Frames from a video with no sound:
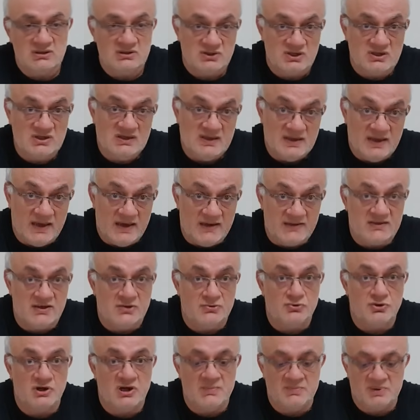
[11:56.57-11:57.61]
ki
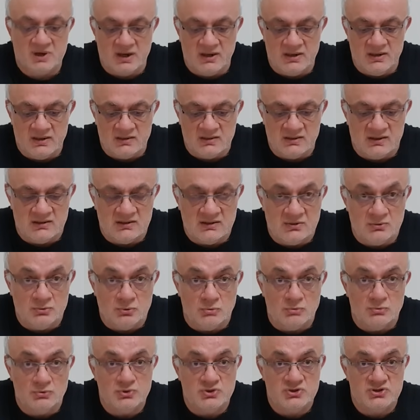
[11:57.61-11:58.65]
erken dönem kaynaklardan
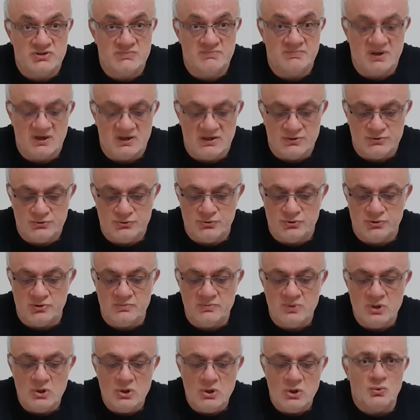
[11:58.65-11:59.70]
olduğu için belirtiyorum.